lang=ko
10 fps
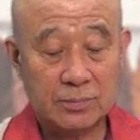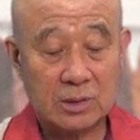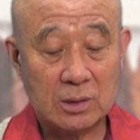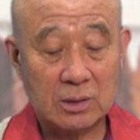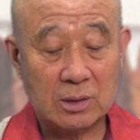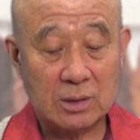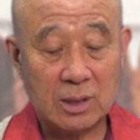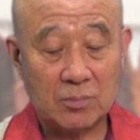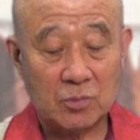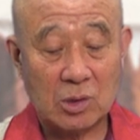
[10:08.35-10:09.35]
서적을
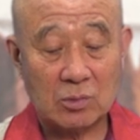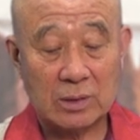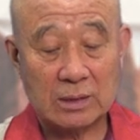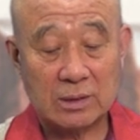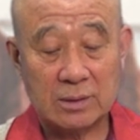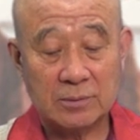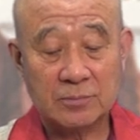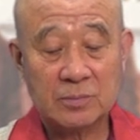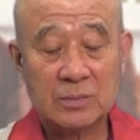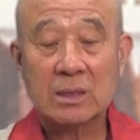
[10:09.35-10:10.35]
탐독하고
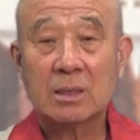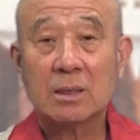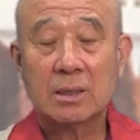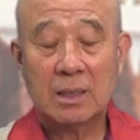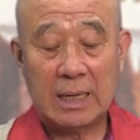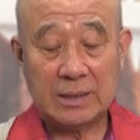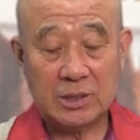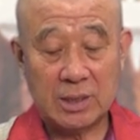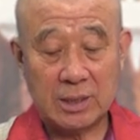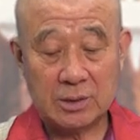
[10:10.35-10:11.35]
나서는
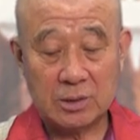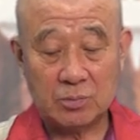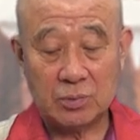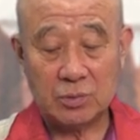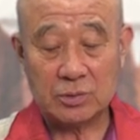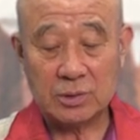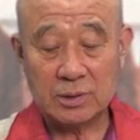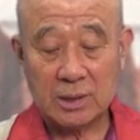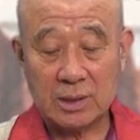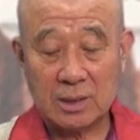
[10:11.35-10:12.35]
아시아에서 불교
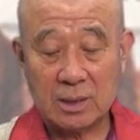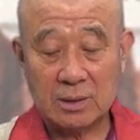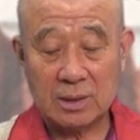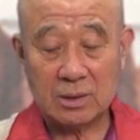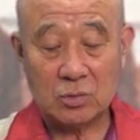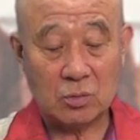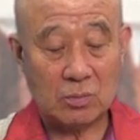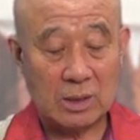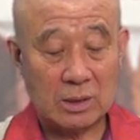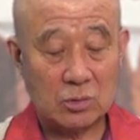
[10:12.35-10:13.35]
승려가 되겠다는
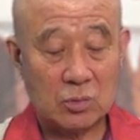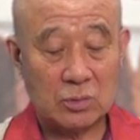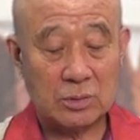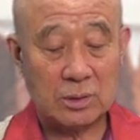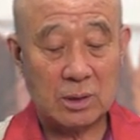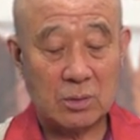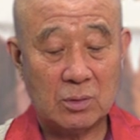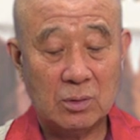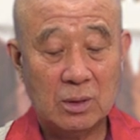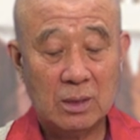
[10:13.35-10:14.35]
욕망이
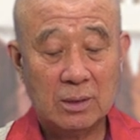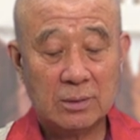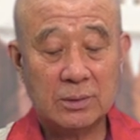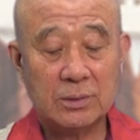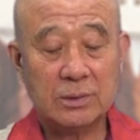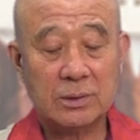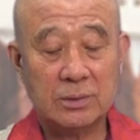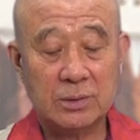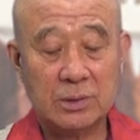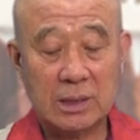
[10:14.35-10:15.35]
솟구쳤다고 그는
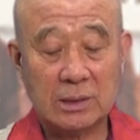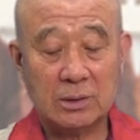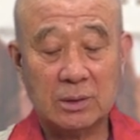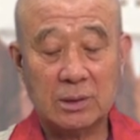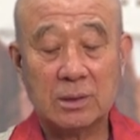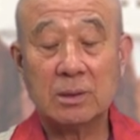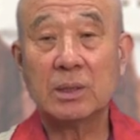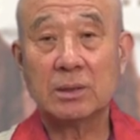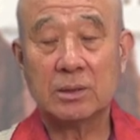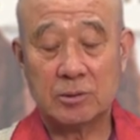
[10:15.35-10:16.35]
그의 자서전에서
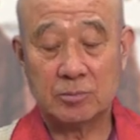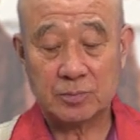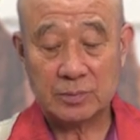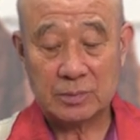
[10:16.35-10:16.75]
밝혔습니다.